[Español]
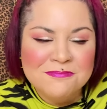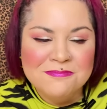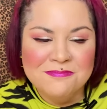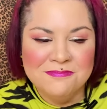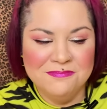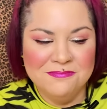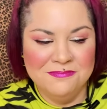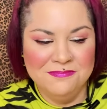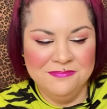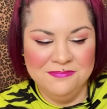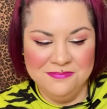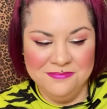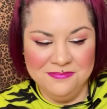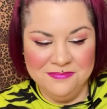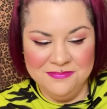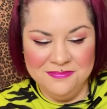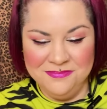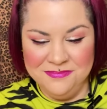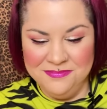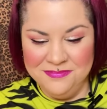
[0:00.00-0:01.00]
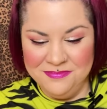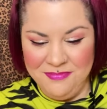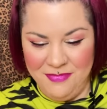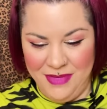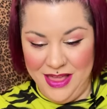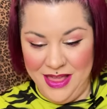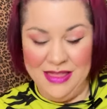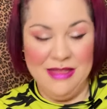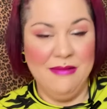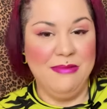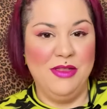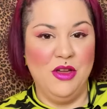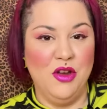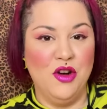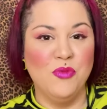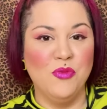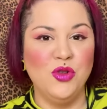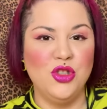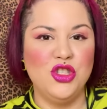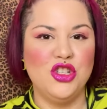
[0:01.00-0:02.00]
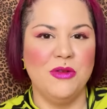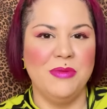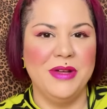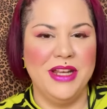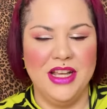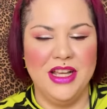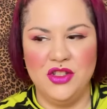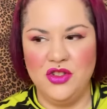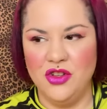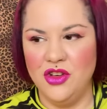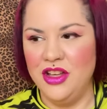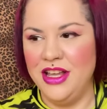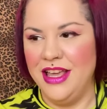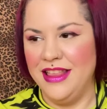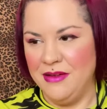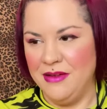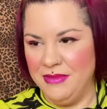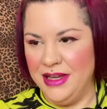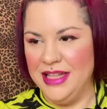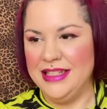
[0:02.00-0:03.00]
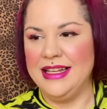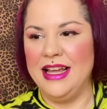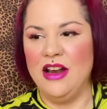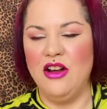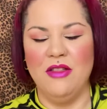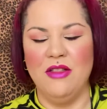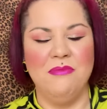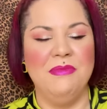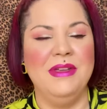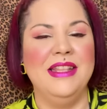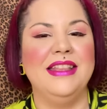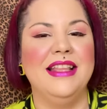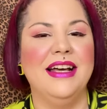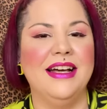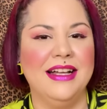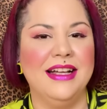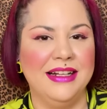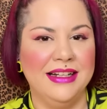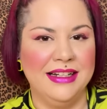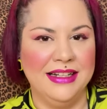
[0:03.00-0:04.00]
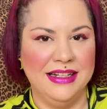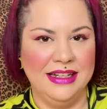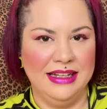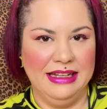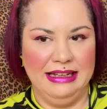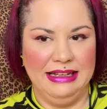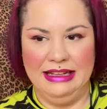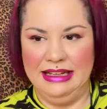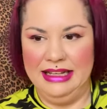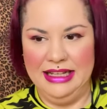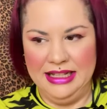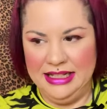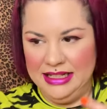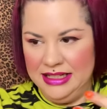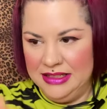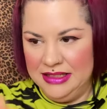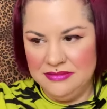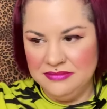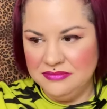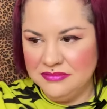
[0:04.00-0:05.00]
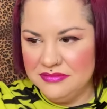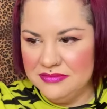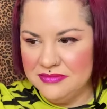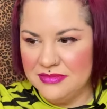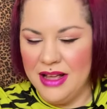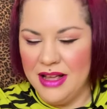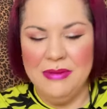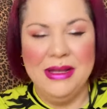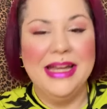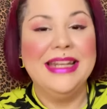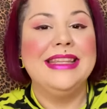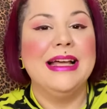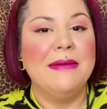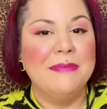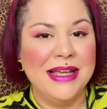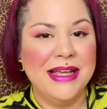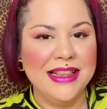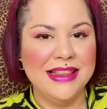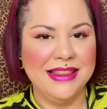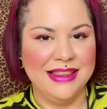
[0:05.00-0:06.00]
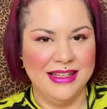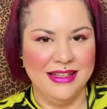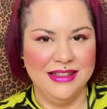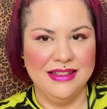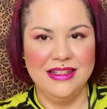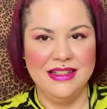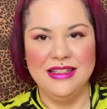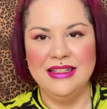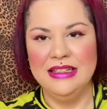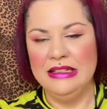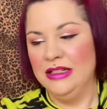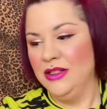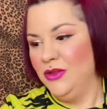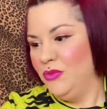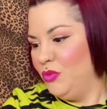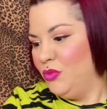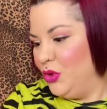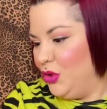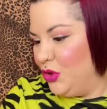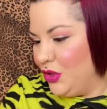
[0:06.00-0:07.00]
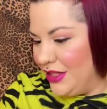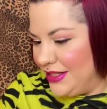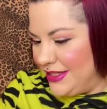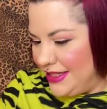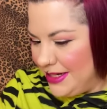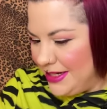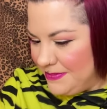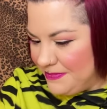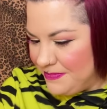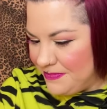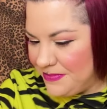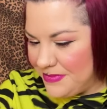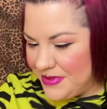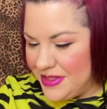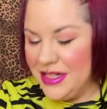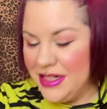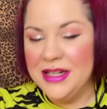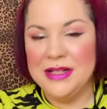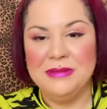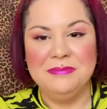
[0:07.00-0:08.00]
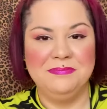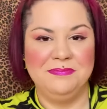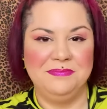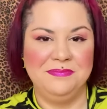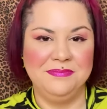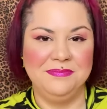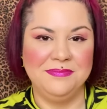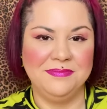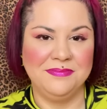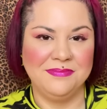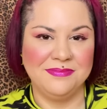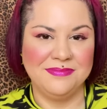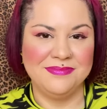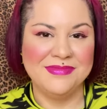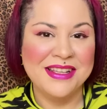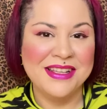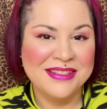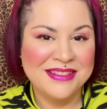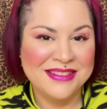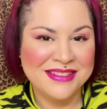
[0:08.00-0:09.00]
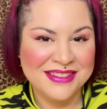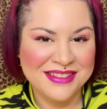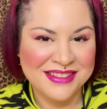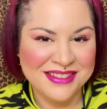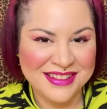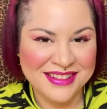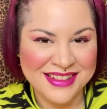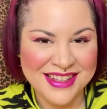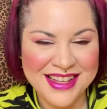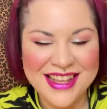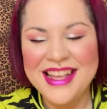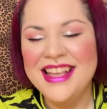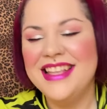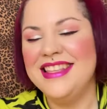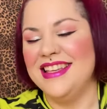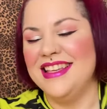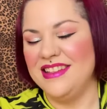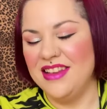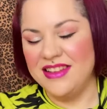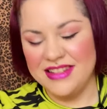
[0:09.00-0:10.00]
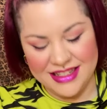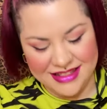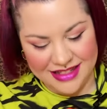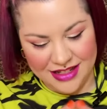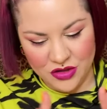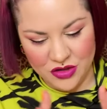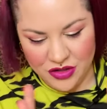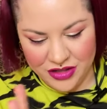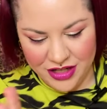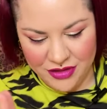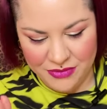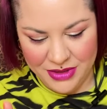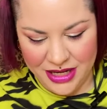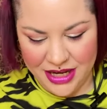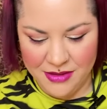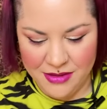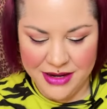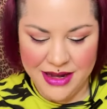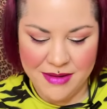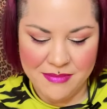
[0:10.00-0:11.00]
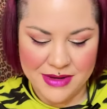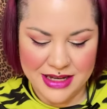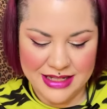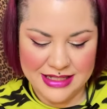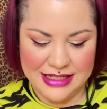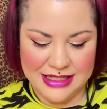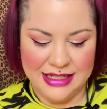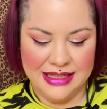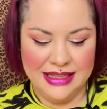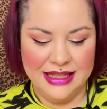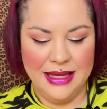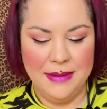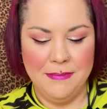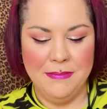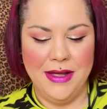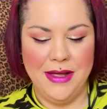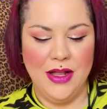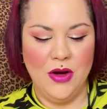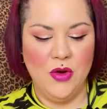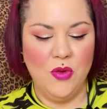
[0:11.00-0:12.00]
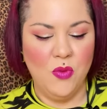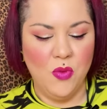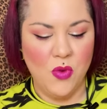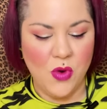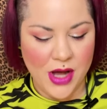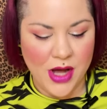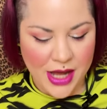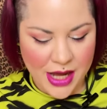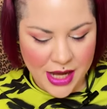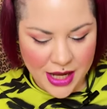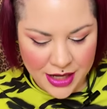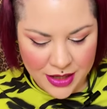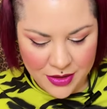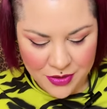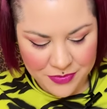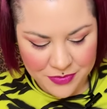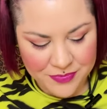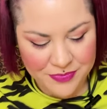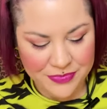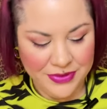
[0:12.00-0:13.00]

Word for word: Mm, me decepcionó mucho ver eso y además que lo admitan eh, abiertamente. Pues yo qué sé, chica. Mm, ya sabéis que estas cosas me cabrean bastante, pero bueno.